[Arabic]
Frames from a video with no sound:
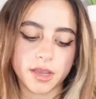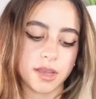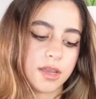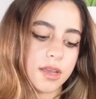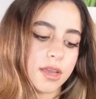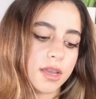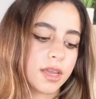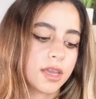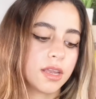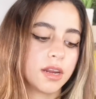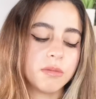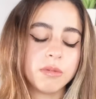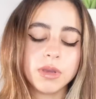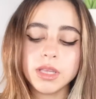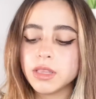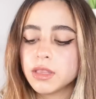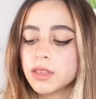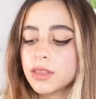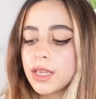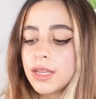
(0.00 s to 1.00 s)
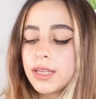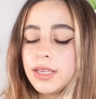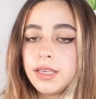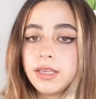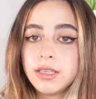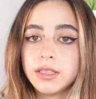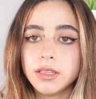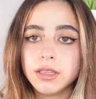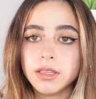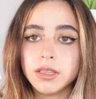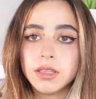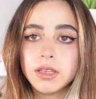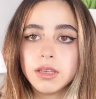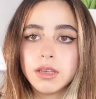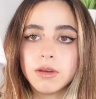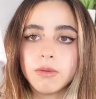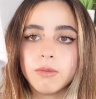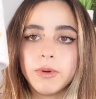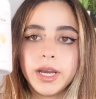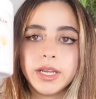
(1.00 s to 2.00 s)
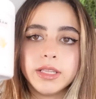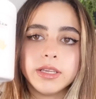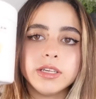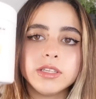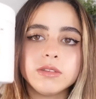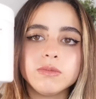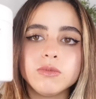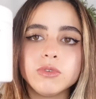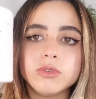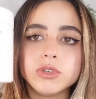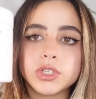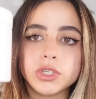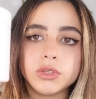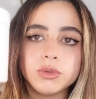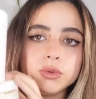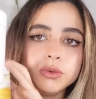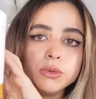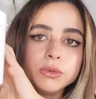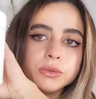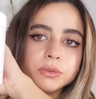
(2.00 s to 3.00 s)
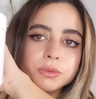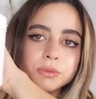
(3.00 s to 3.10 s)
آه، كريمين تانيين واحد اسمه جيدو